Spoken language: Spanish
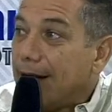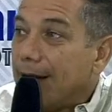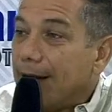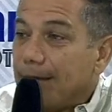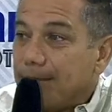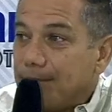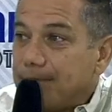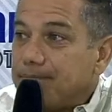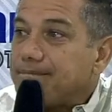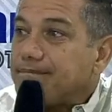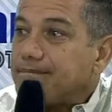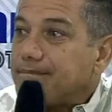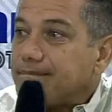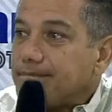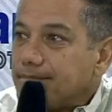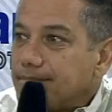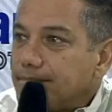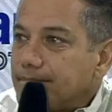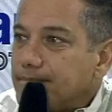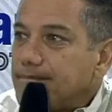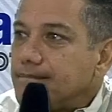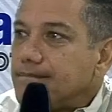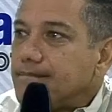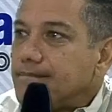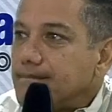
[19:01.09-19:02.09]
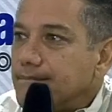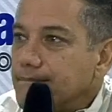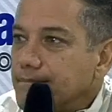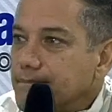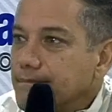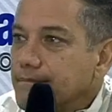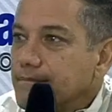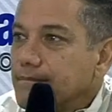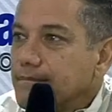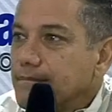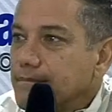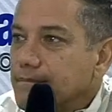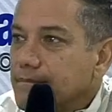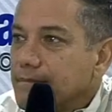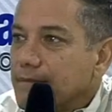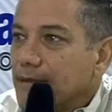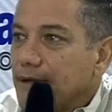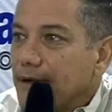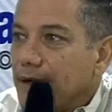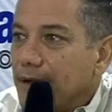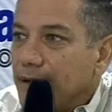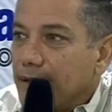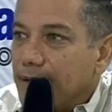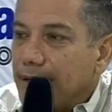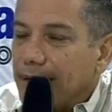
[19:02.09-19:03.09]
todo para una tierra muy productiva como lo es
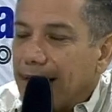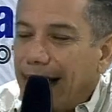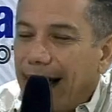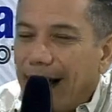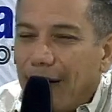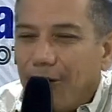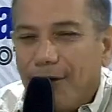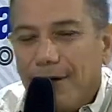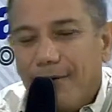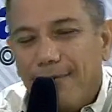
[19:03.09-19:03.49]
Chone. Claro, y